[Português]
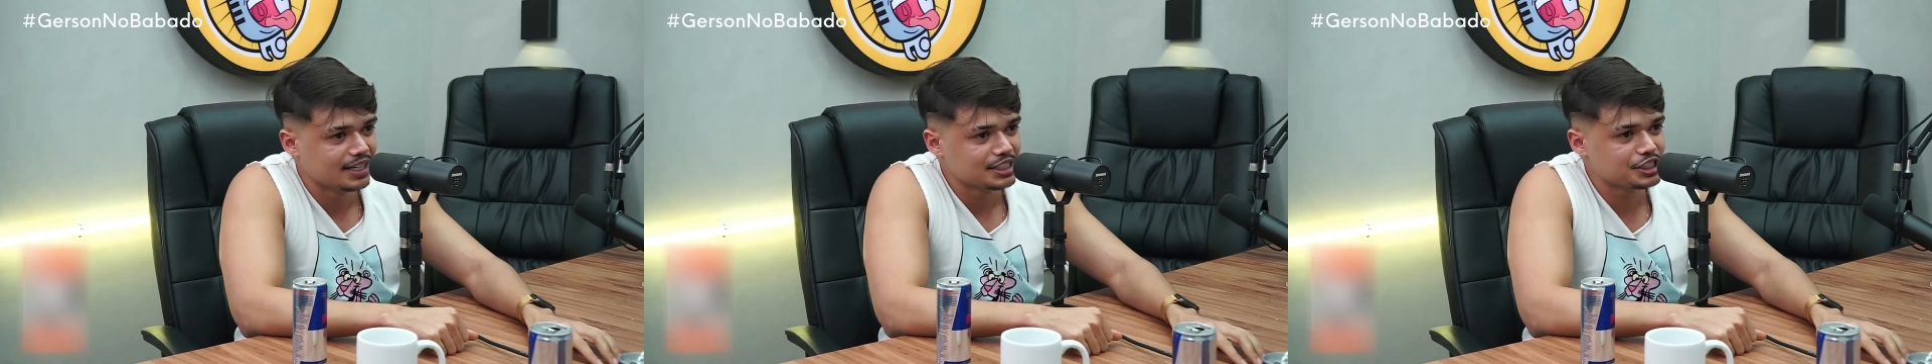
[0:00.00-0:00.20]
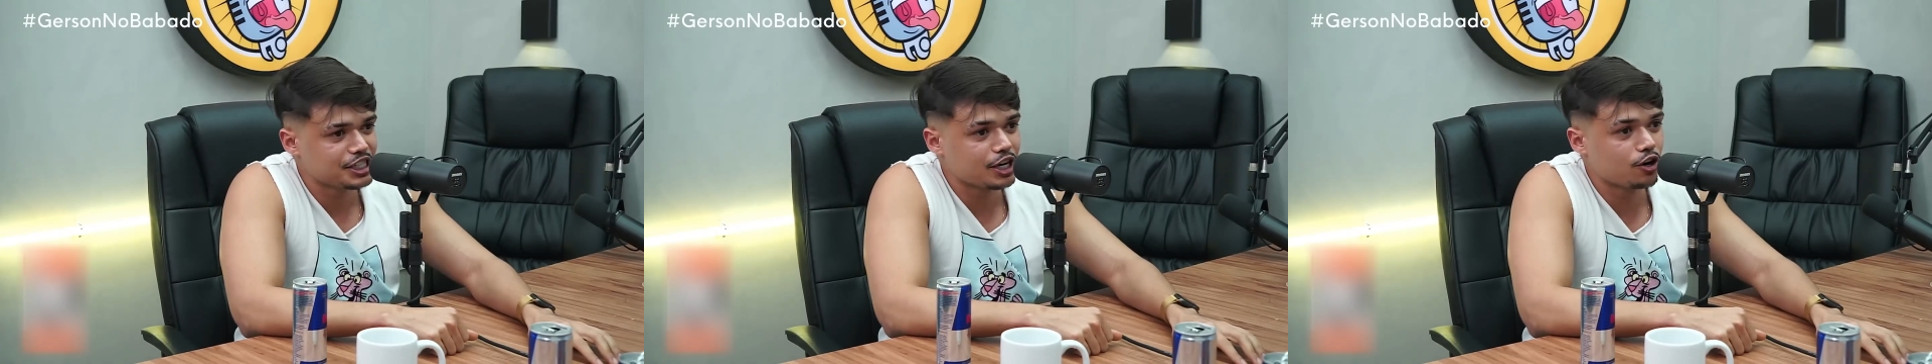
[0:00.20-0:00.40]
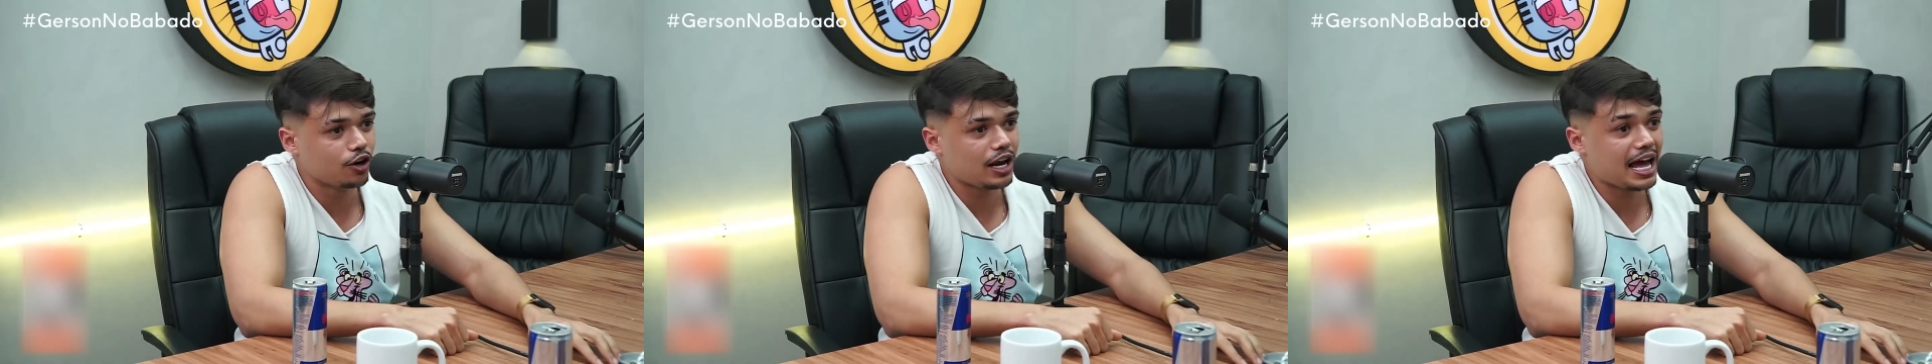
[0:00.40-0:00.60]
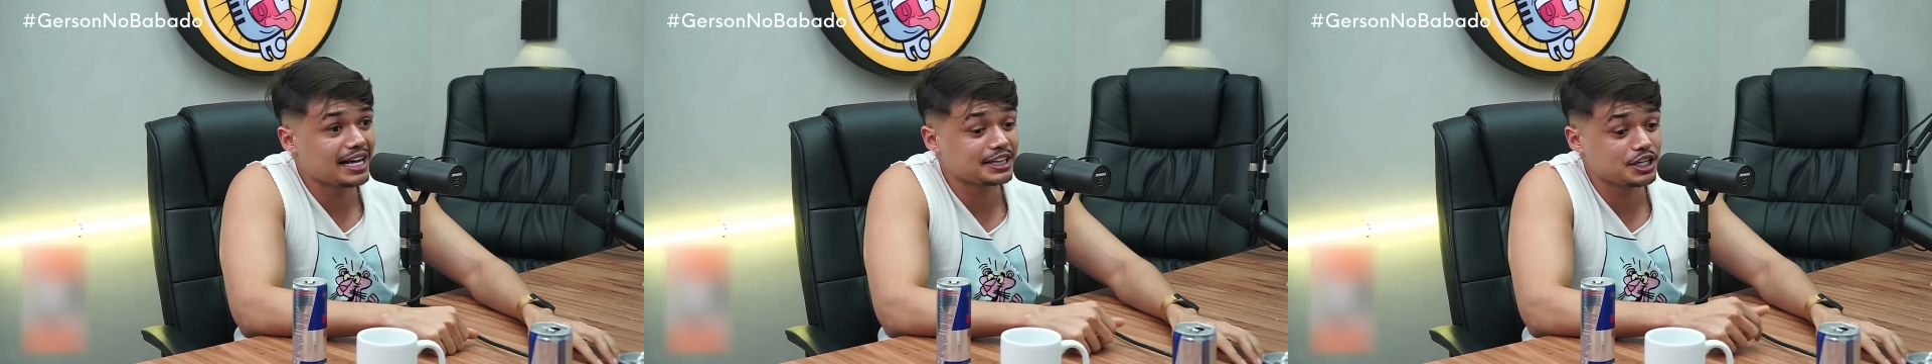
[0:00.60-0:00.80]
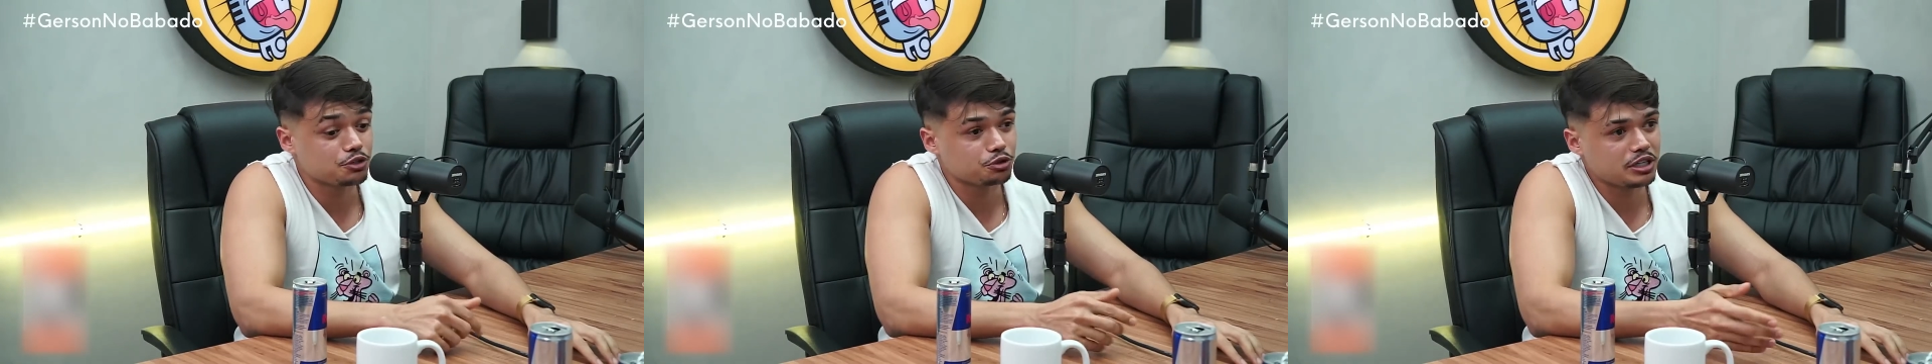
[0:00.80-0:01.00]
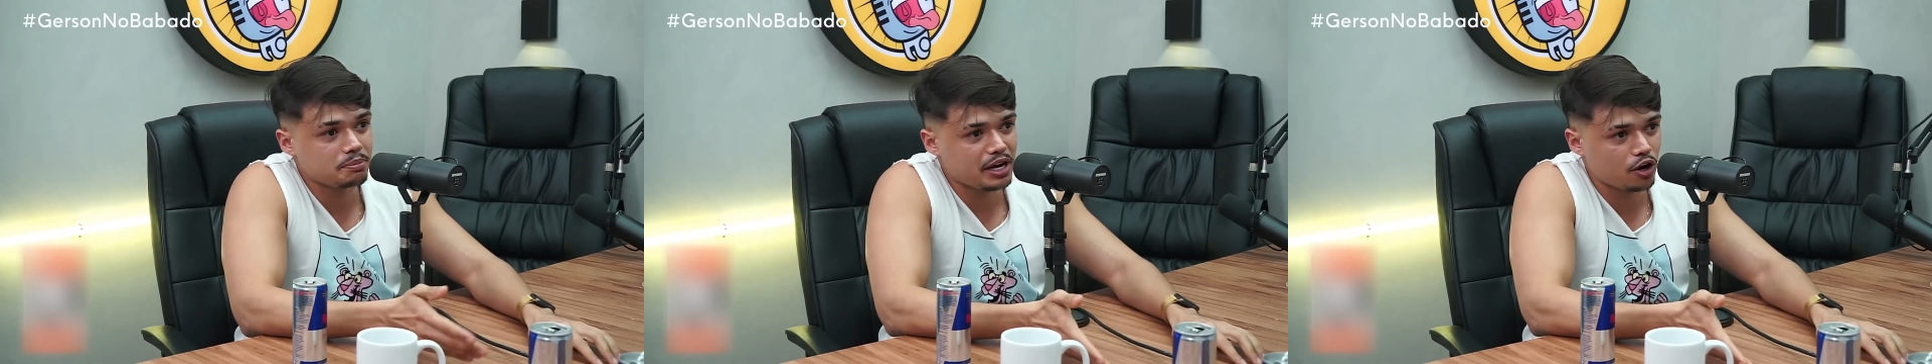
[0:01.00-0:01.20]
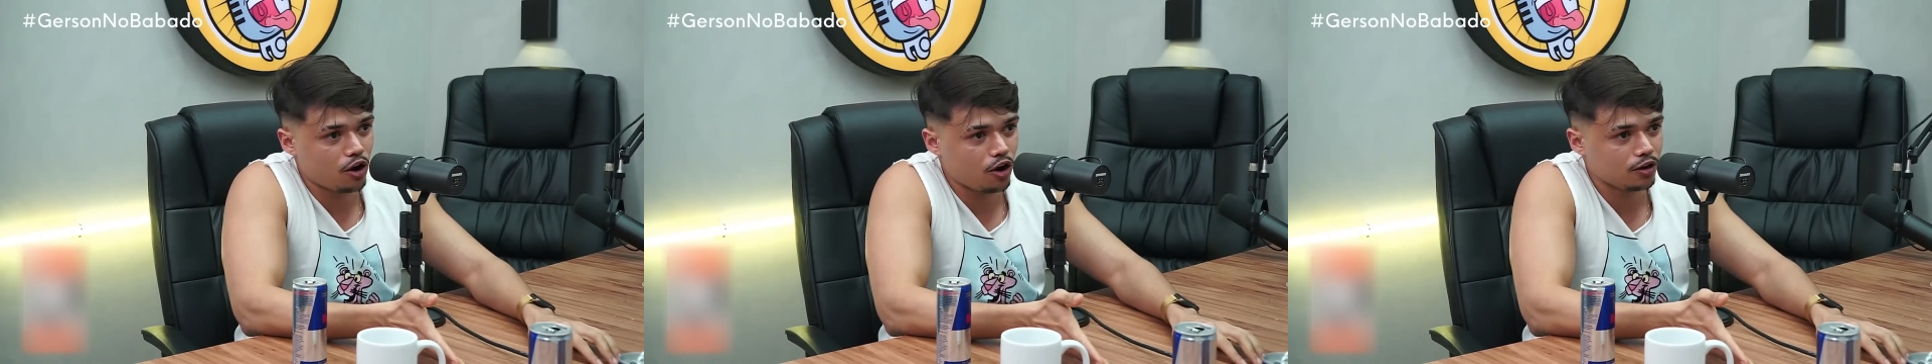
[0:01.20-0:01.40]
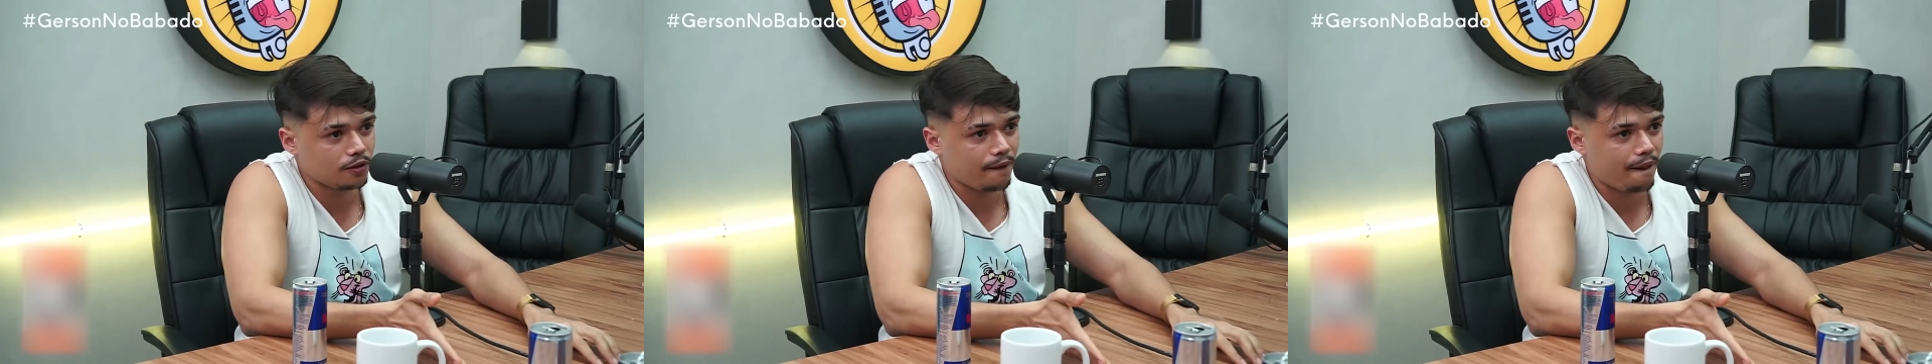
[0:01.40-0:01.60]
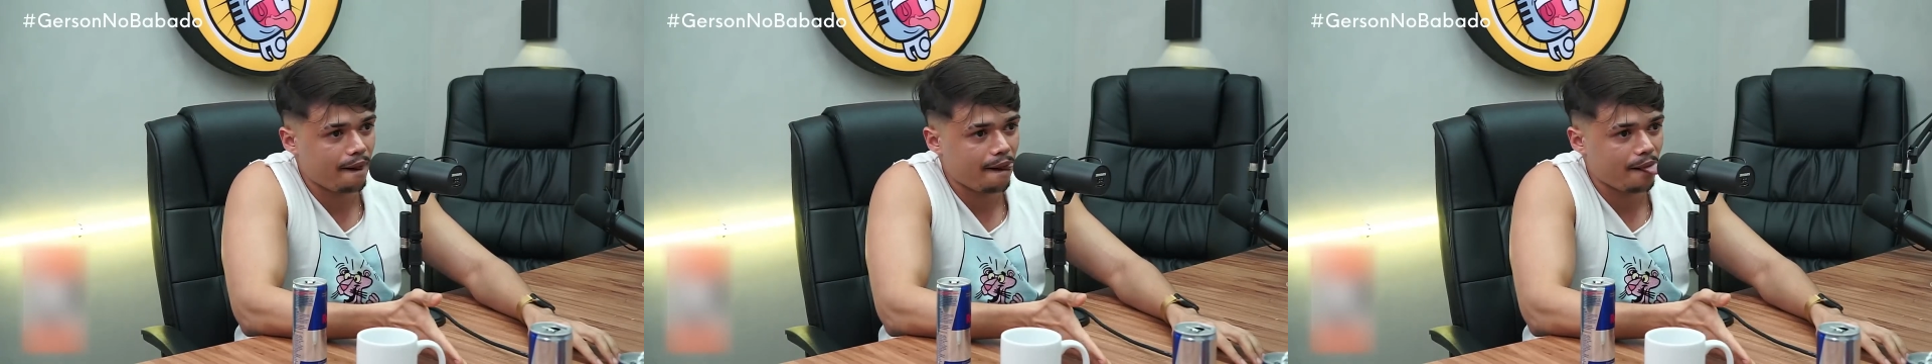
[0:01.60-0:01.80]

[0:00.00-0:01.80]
Chegou lá, tinha um de menor,